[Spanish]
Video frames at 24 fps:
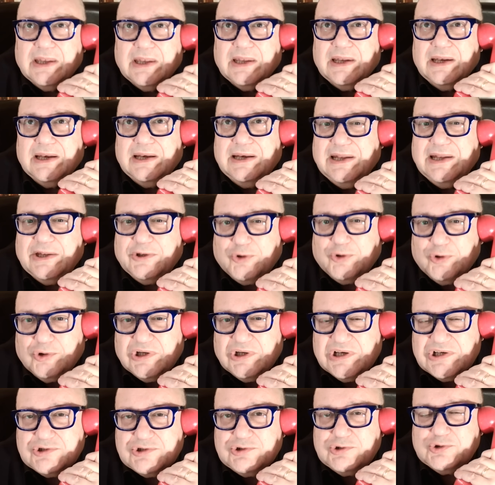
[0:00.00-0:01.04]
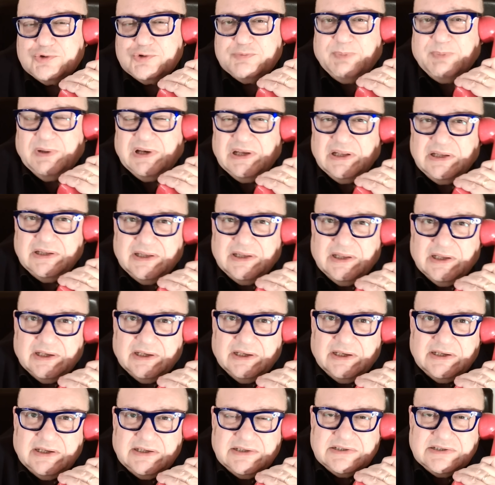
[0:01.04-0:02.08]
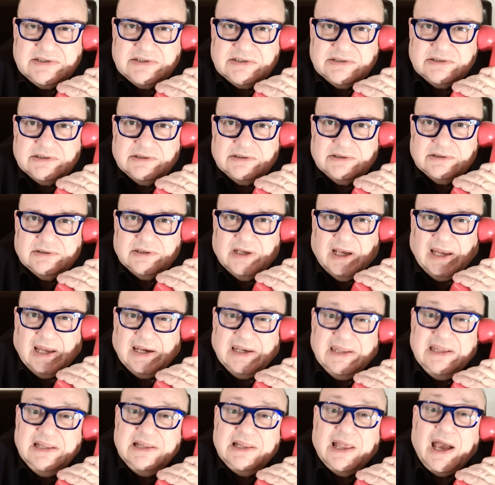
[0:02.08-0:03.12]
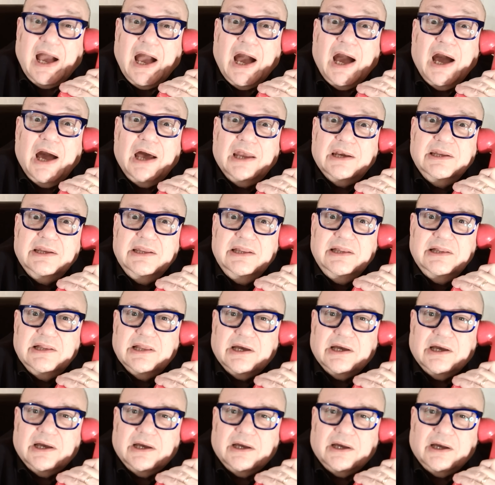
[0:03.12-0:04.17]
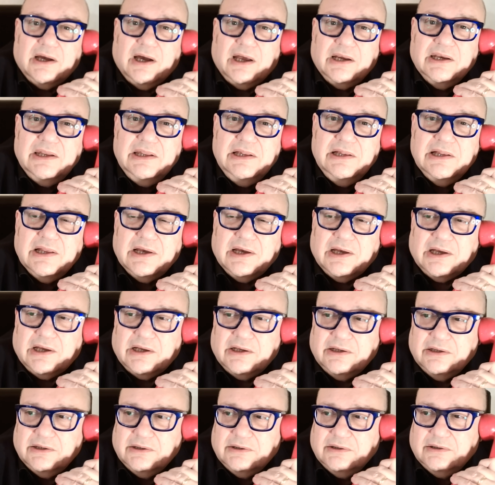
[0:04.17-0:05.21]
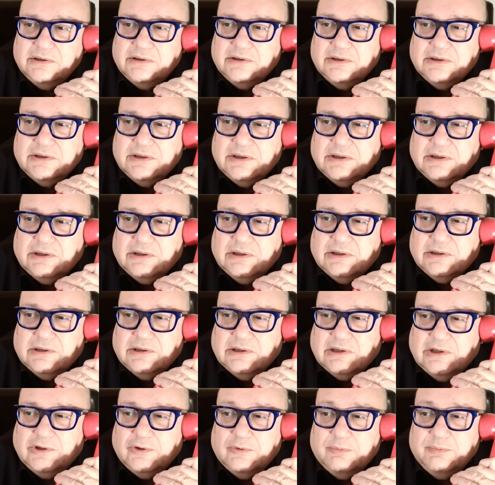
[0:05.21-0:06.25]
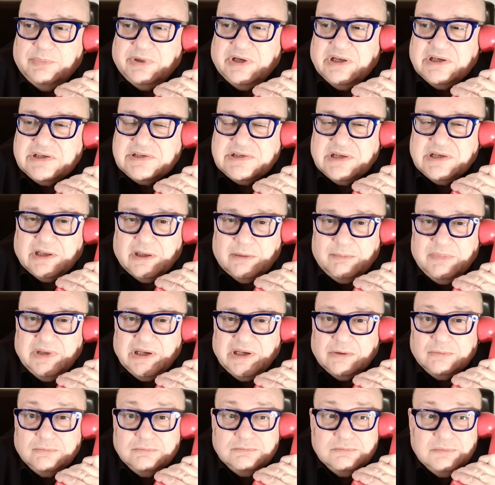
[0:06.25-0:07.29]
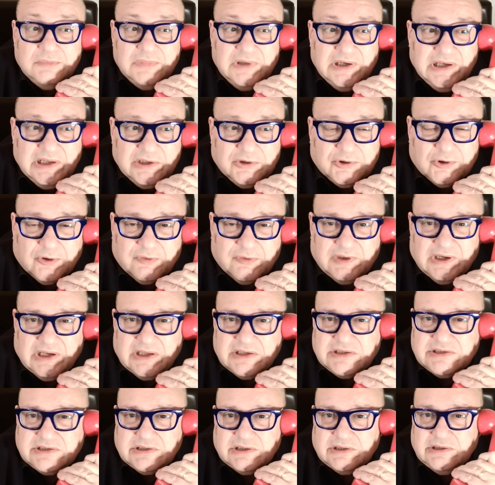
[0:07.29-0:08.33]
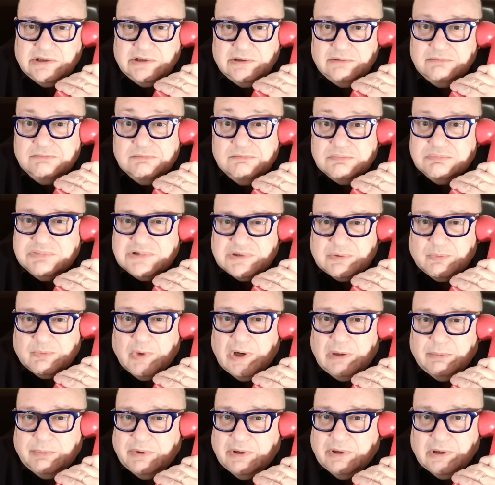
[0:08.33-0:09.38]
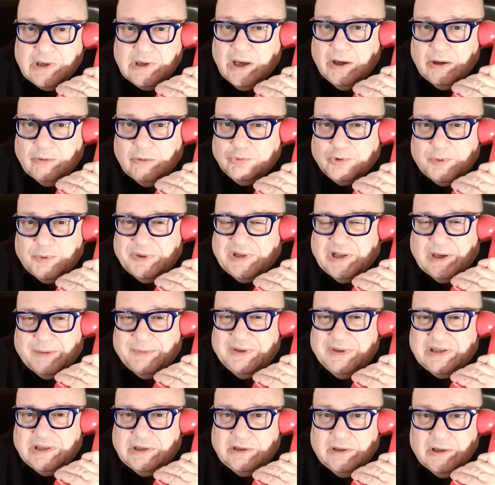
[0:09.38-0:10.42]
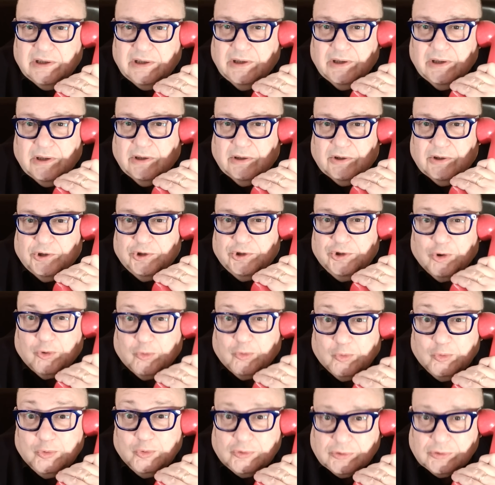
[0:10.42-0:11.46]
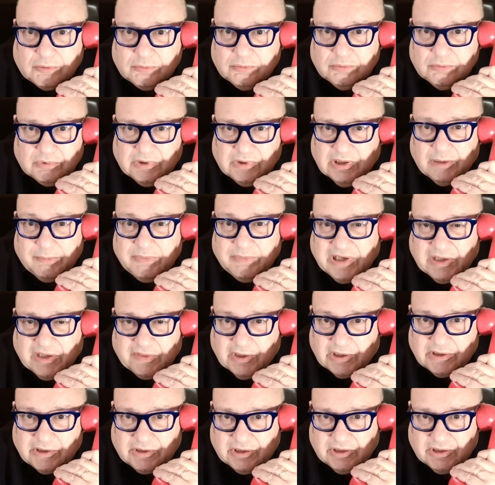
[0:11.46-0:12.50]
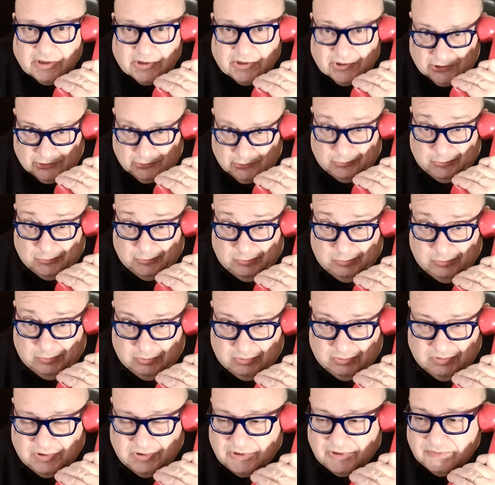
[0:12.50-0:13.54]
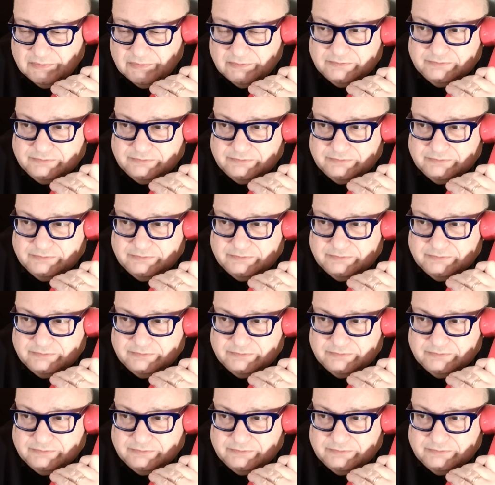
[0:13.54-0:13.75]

Le tocas los pelendengues a Lilla, a Lilla, a Lilla, el hombre ese que mira un litro de leche y se vuelve automáticamente yogur de la mirada que tiene, eso, sí.